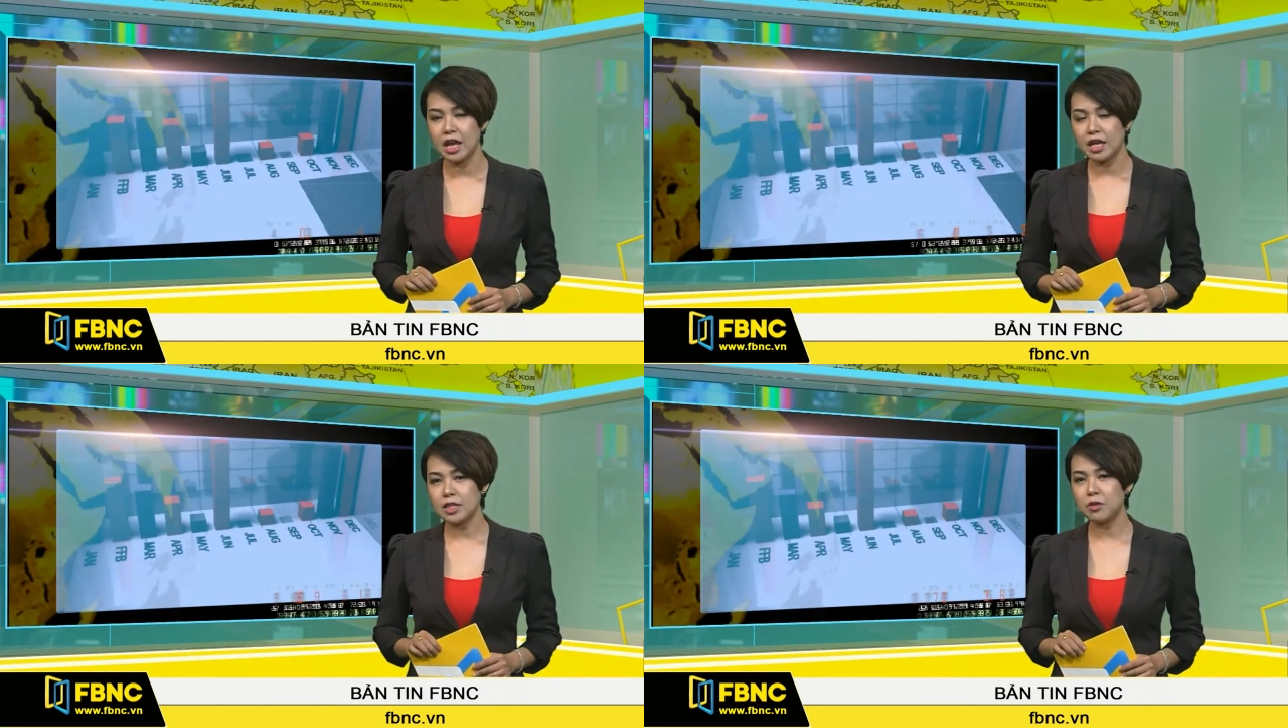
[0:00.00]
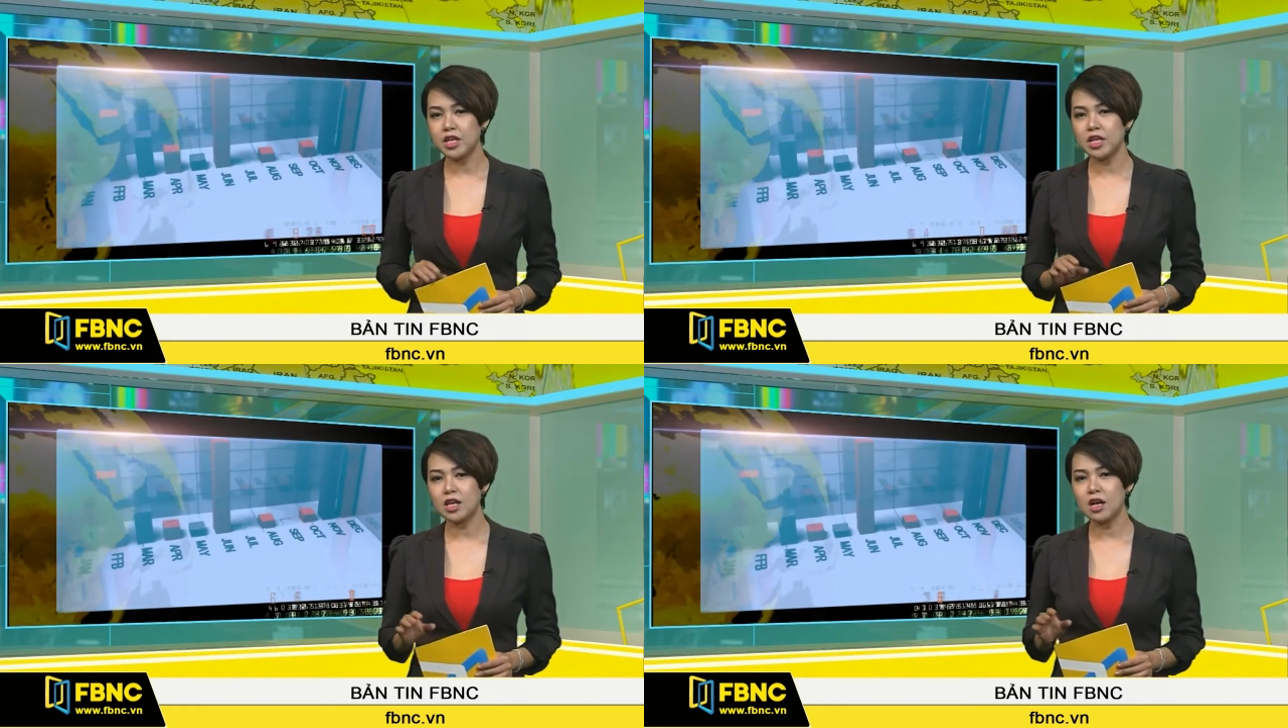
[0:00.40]
sau
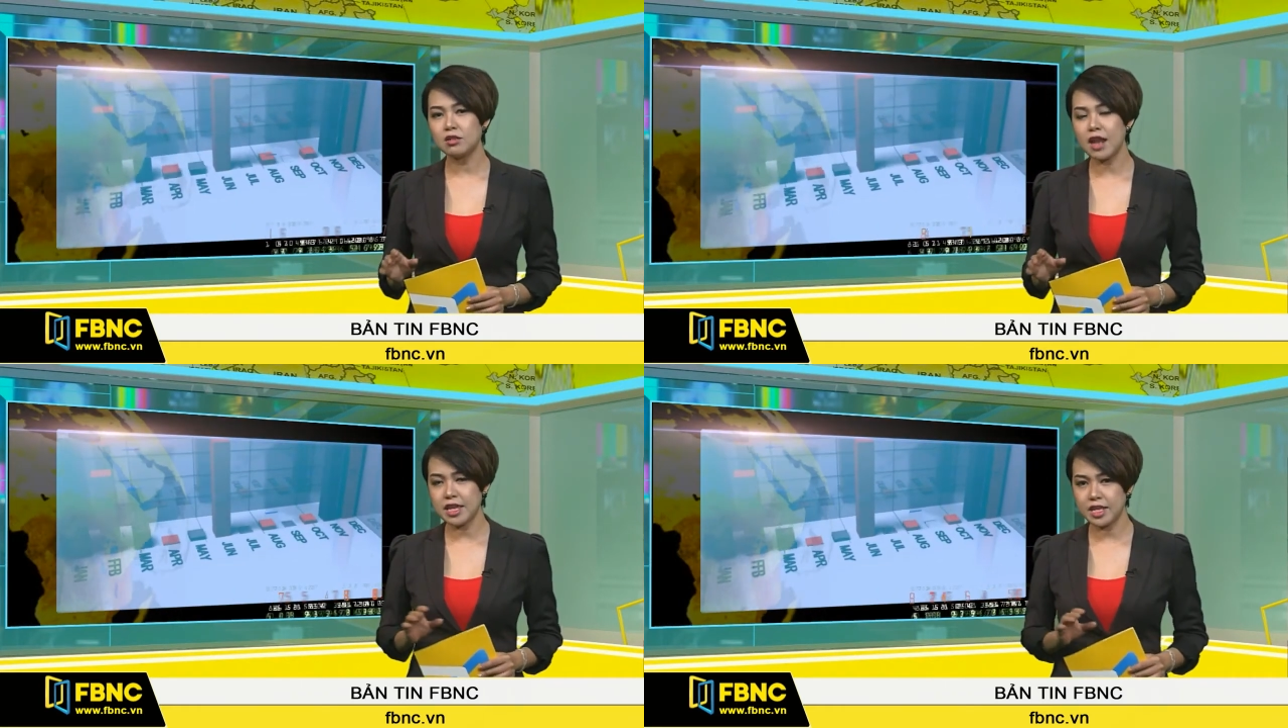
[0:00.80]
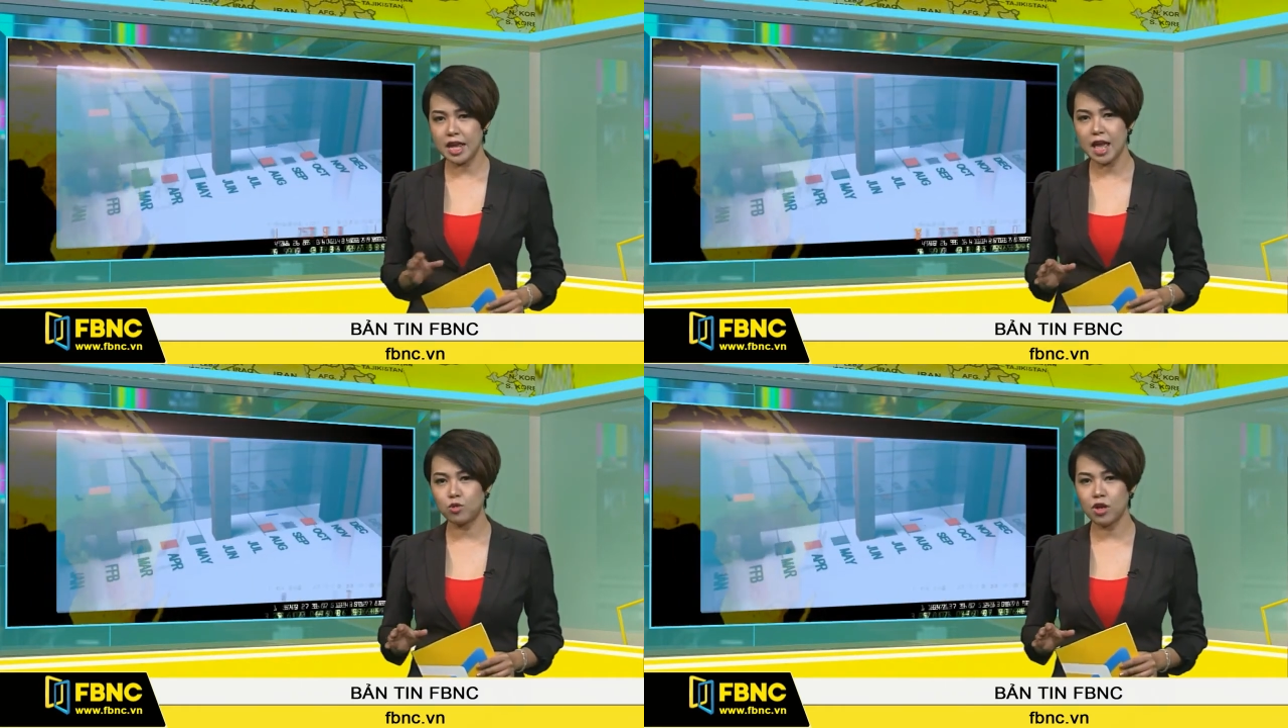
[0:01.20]
khi cơn đại dịch
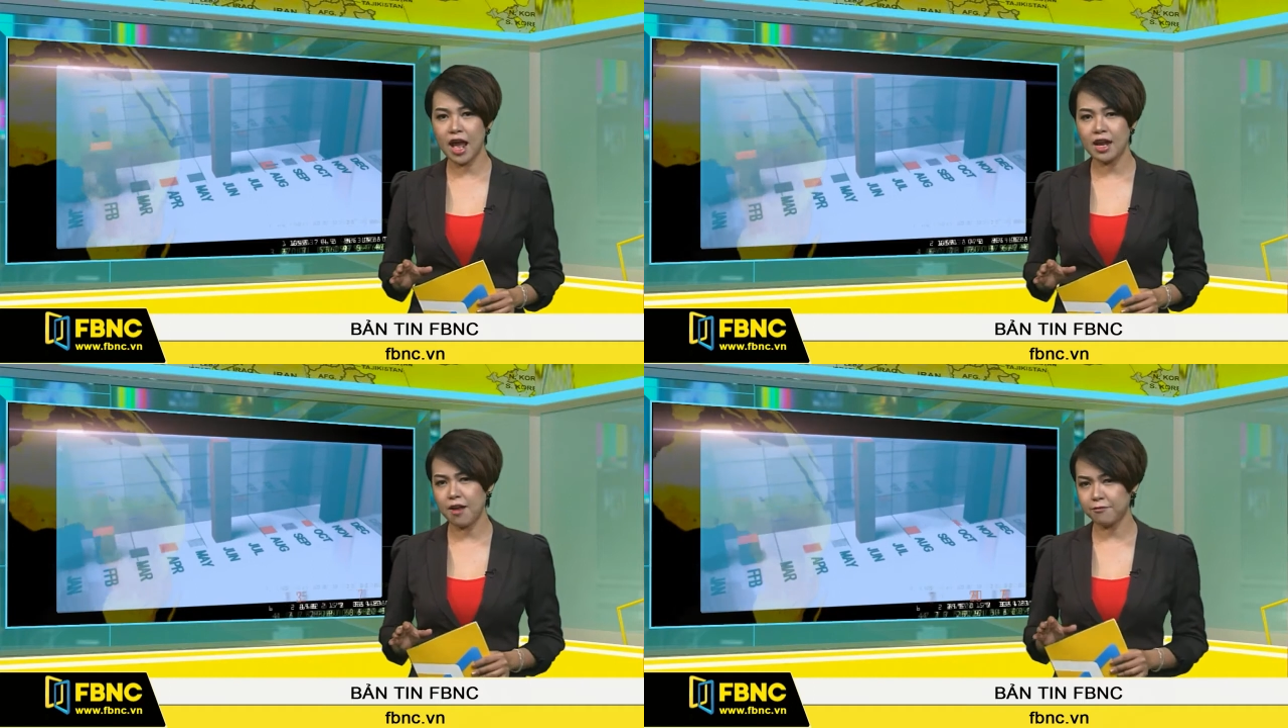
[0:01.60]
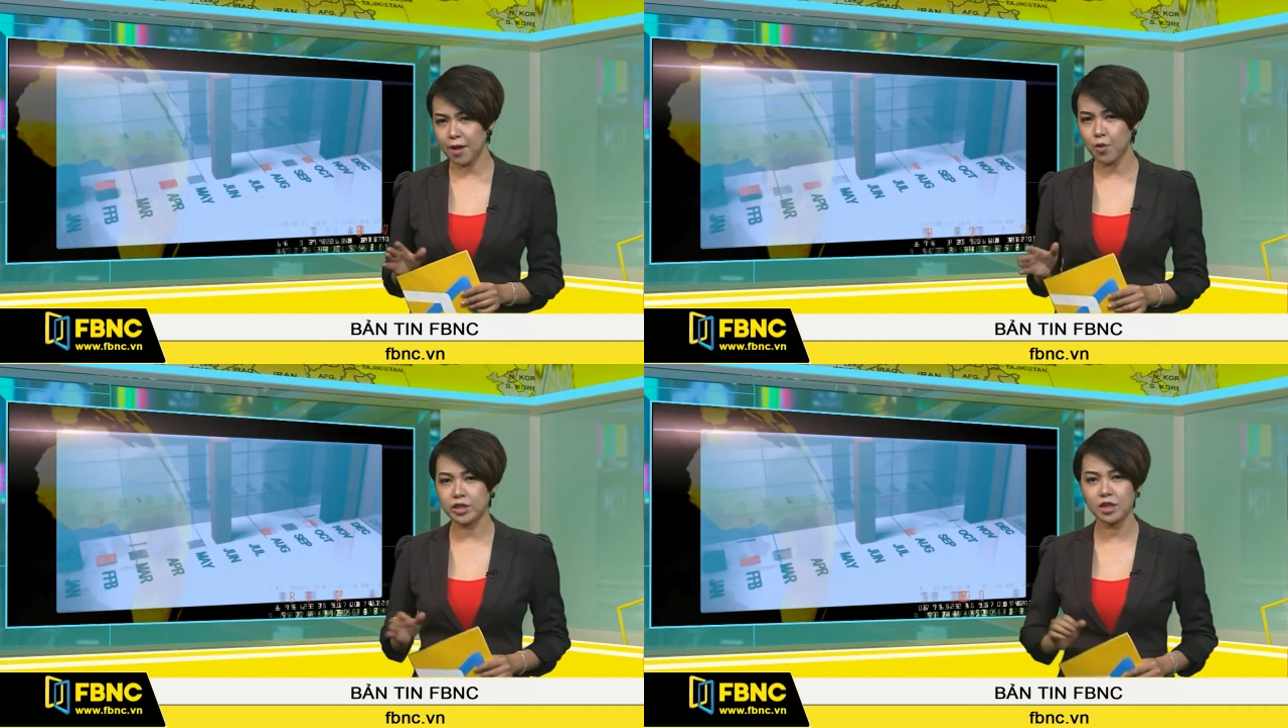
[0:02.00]
Ebola đã phá
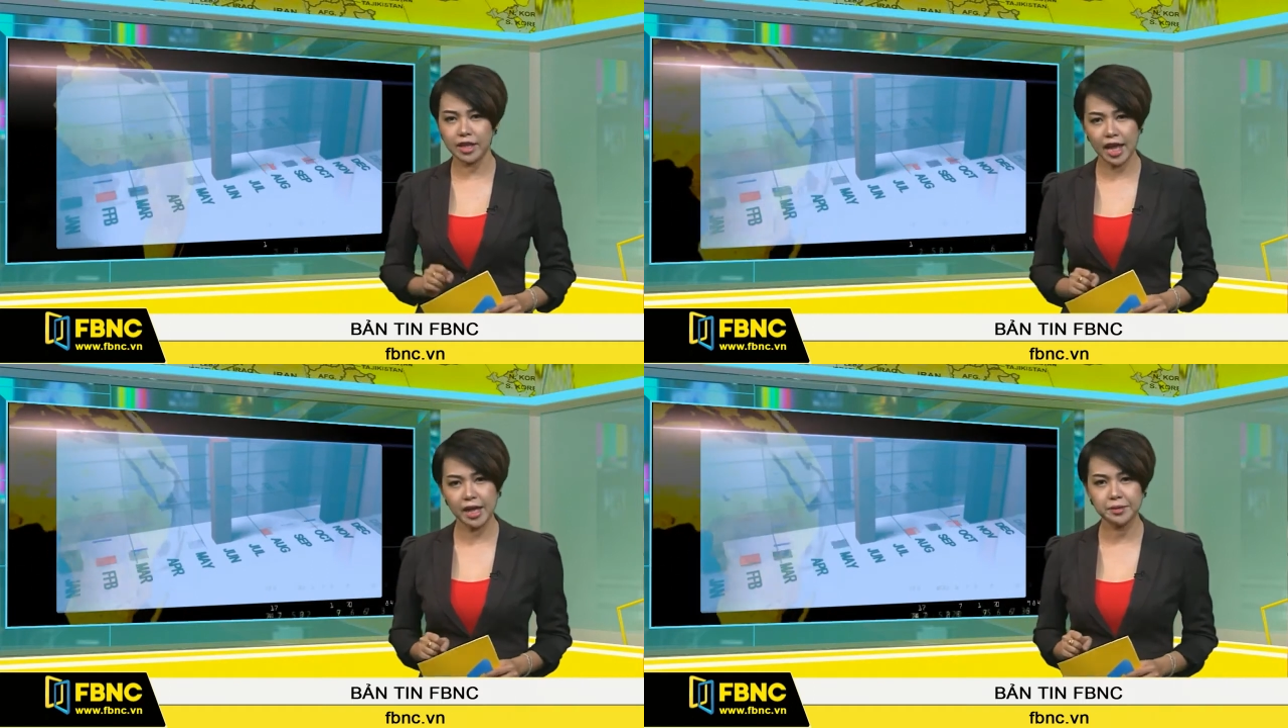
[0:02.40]
hủy tất cả.